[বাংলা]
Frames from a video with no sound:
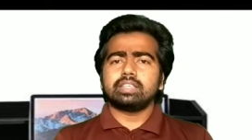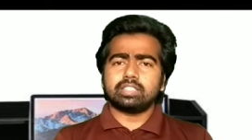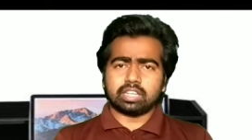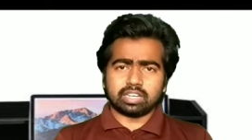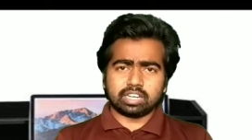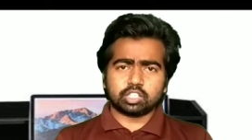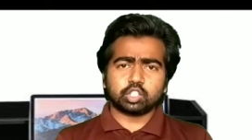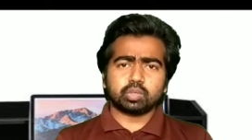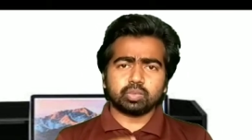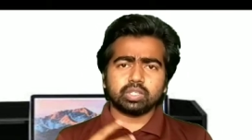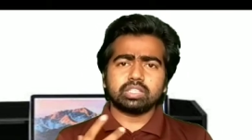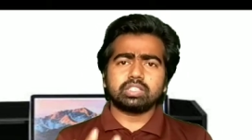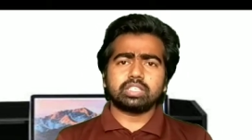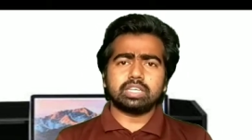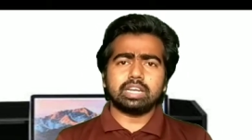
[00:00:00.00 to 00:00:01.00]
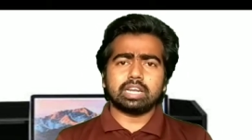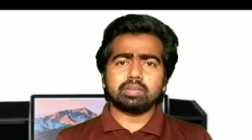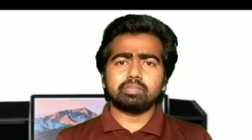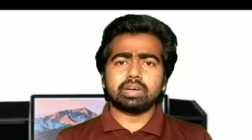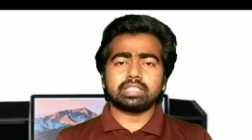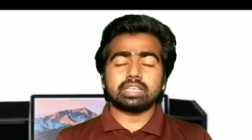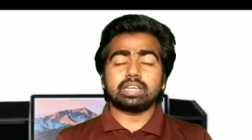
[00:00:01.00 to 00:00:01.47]
যারা রাষ্ট্রপ্রধান ছিলেন
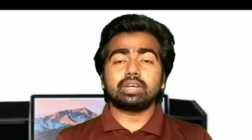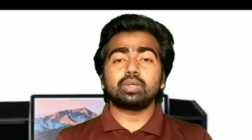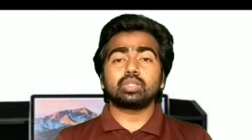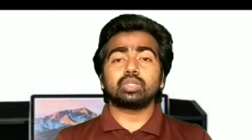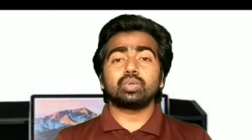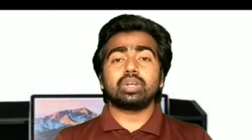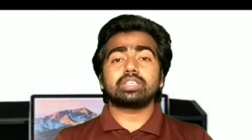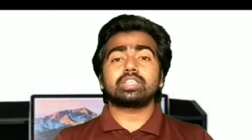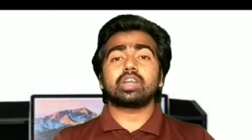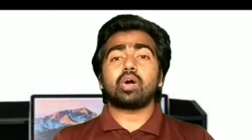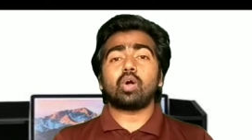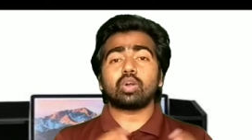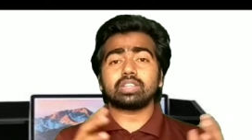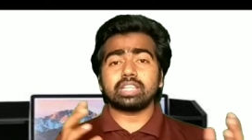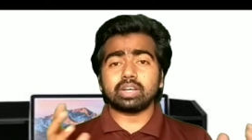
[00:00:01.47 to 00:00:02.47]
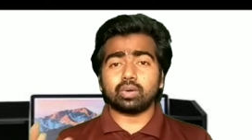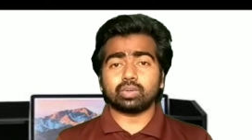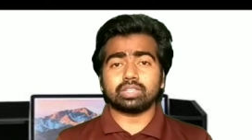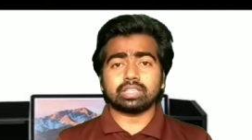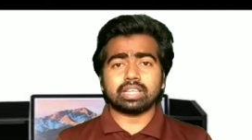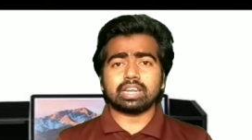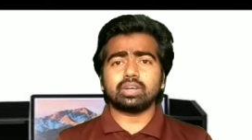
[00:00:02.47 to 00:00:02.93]
বা যারা হচ্ছে ওই রাষ্ট্রের
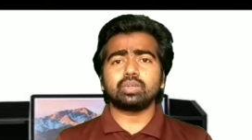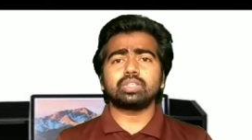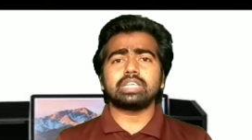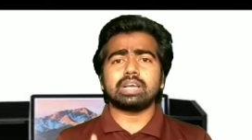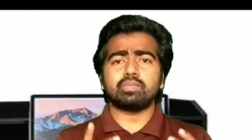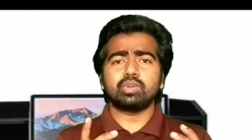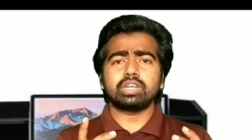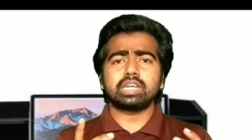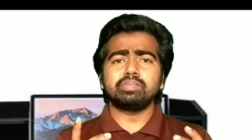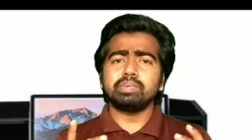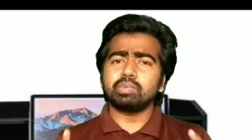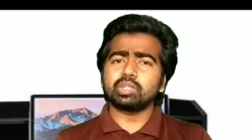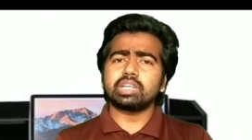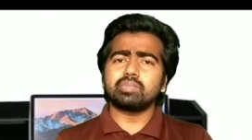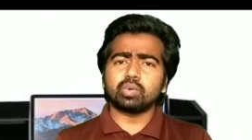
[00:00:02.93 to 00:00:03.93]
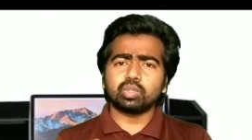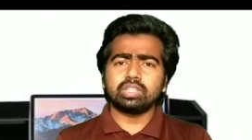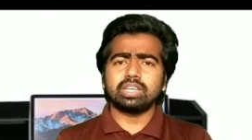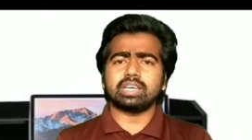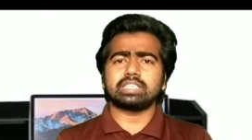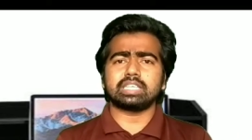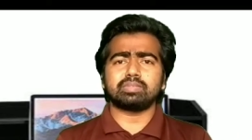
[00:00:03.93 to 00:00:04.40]
হর্তাকর্তা তারা হচ্ছে এমন একটি বিপদের
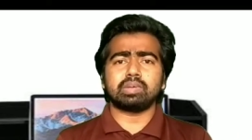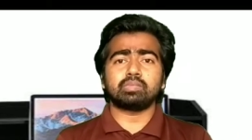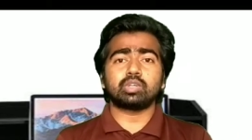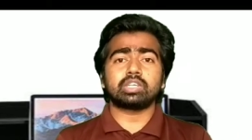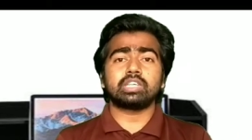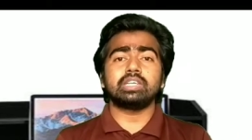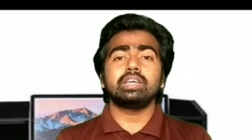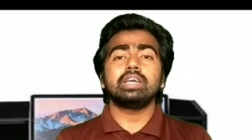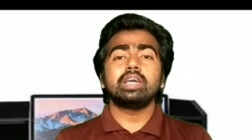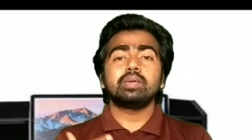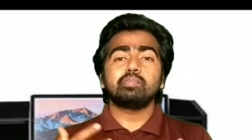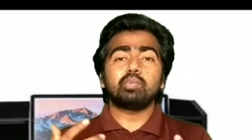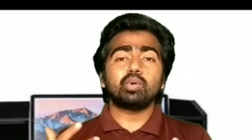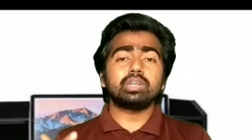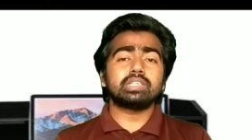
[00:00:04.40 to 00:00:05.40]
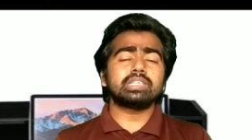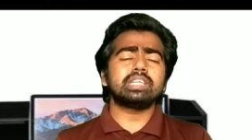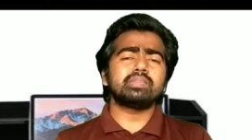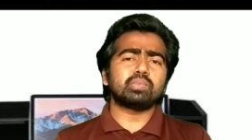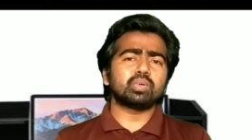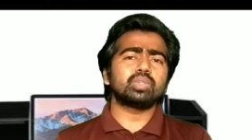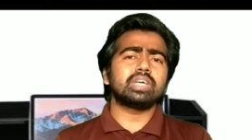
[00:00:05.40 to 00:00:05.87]
মধ্যে আছেন বা এমন একটি
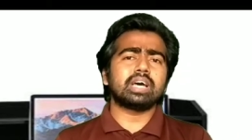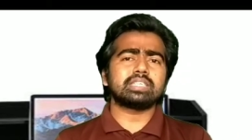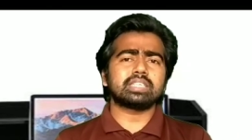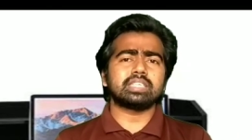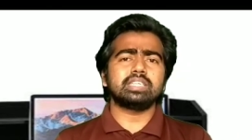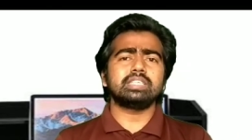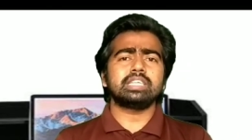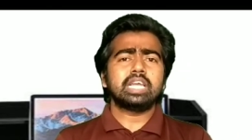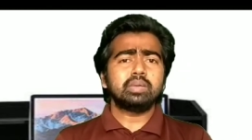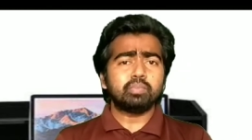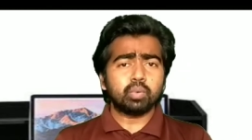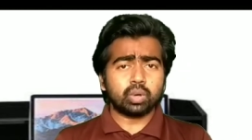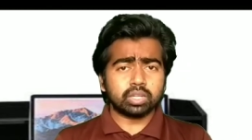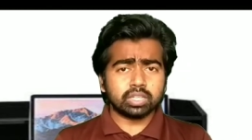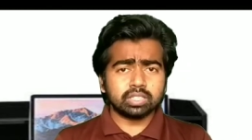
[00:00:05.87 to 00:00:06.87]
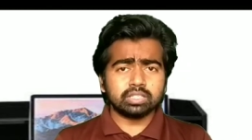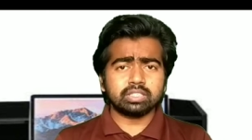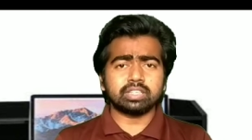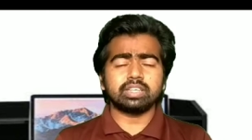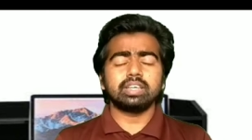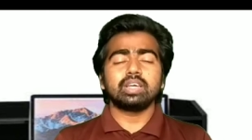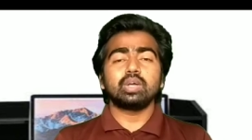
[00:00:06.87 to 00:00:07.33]
পরিস্থিতির মধ্যে আছেন যেই
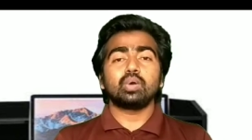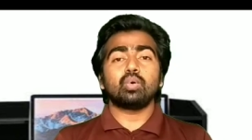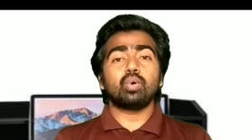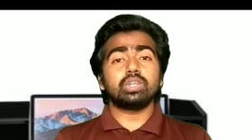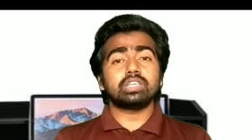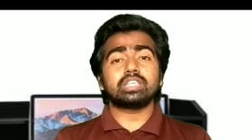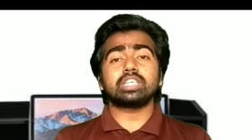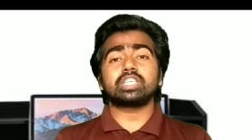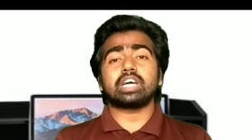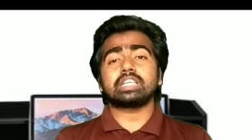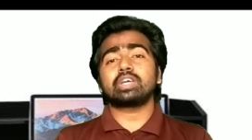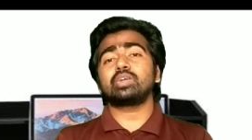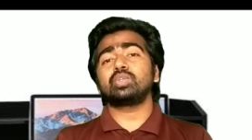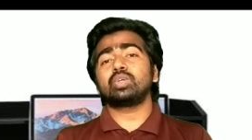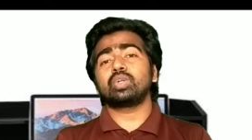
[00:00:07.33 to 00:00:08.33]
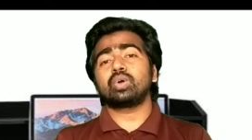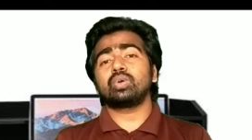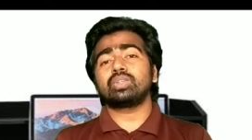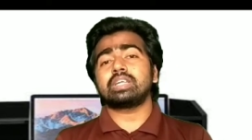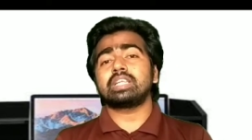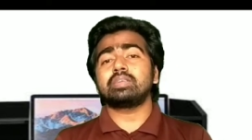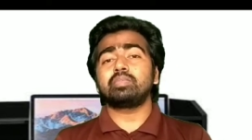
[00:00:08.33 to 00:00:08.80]
পরিস্থিতিতে ওই দেশের সাধারণ জনগণ
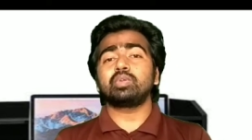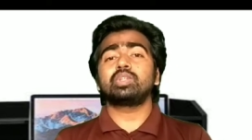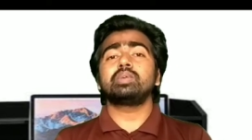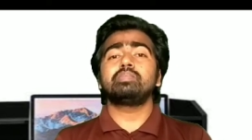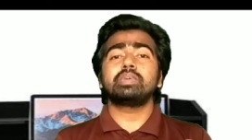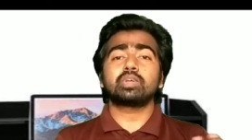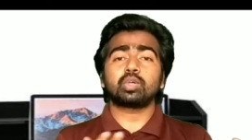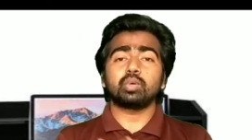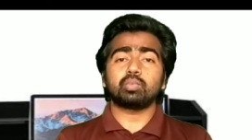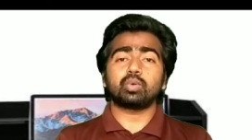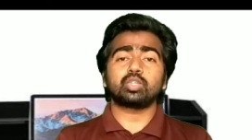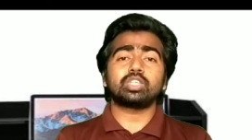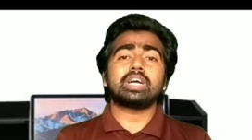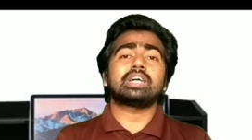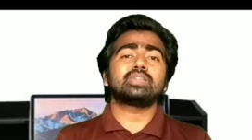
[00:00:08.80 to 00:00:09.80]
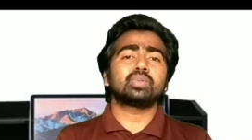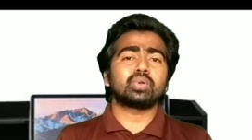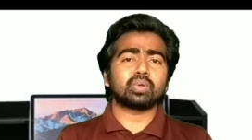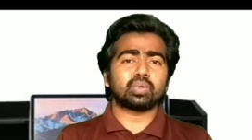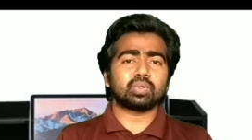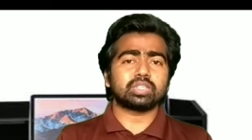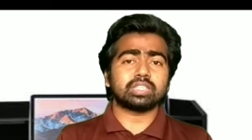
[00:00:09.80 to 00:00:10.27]
তাদের বিরুদ্ধে বিক্ষোভ করছে
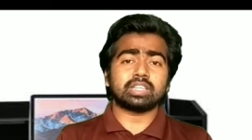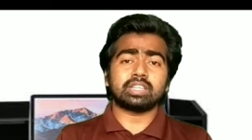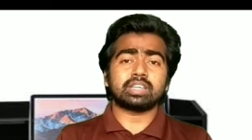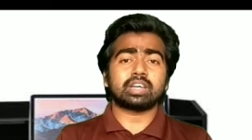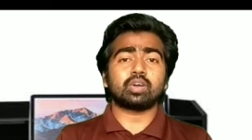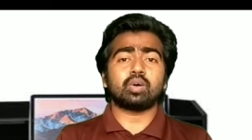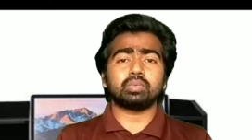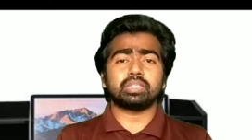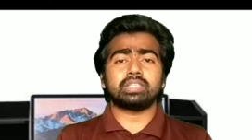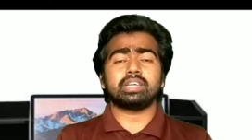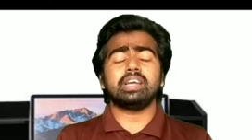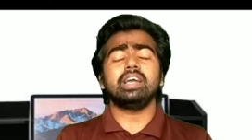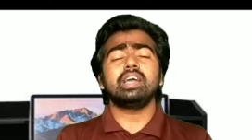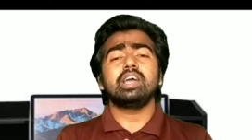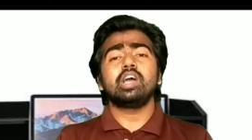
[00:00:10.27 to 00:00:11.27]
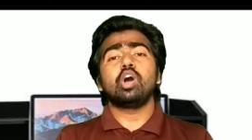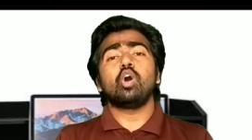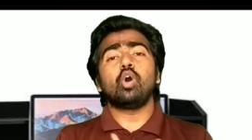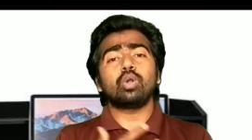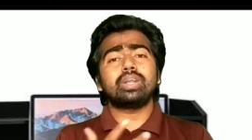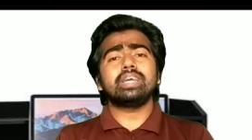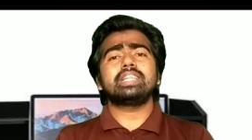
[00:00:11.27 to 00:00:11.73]
আন্দোলন করছে তাদেরকে ক্ষমতা থেকে
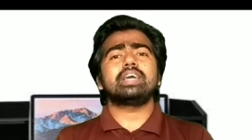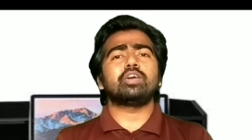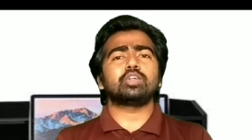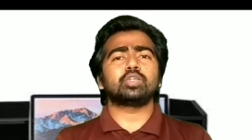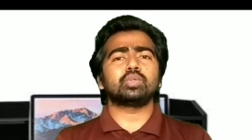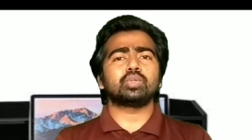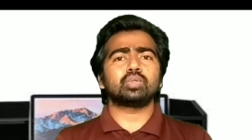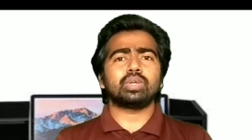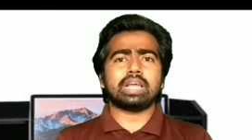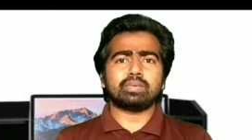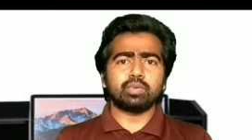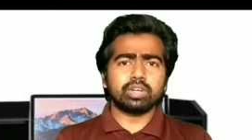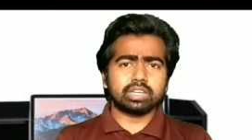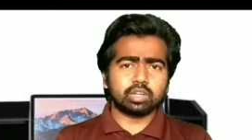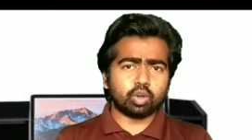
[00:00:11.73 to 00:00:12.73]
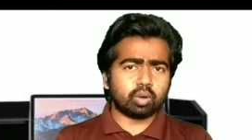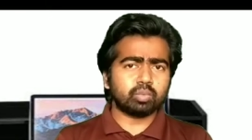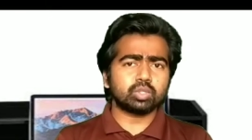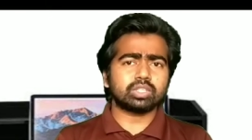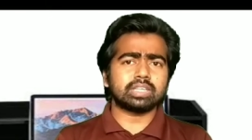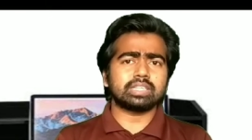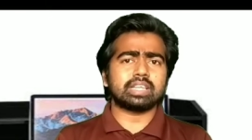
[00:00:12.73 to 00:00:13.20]
হটিয়ে দেওয়ার জন্য তো এমন একটি
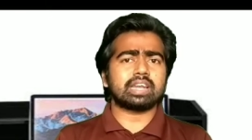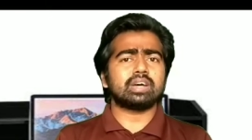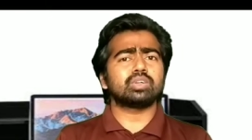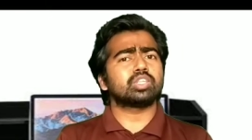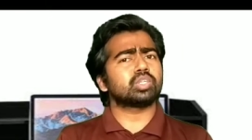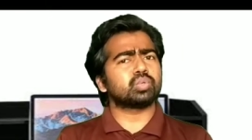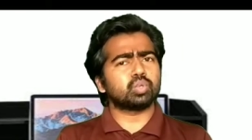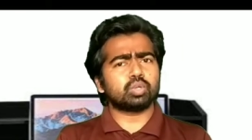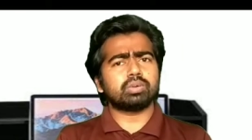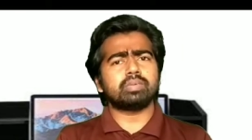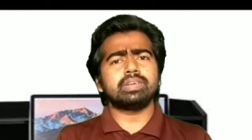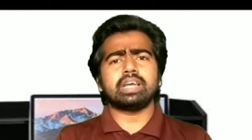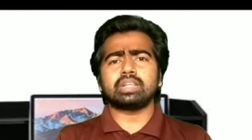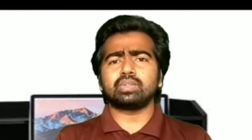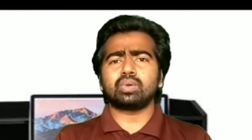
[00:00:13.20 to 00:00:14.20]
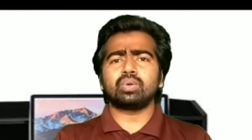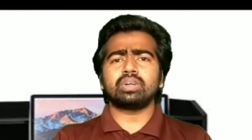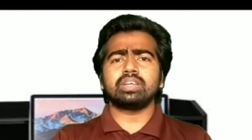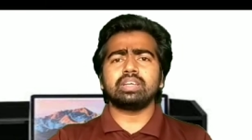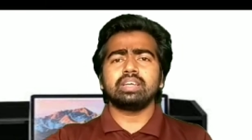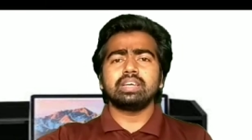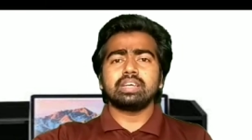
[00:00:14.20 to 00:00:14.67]
অবস্থায় তারা হচ্ছে কোনোভাবেই আন্দোলনটি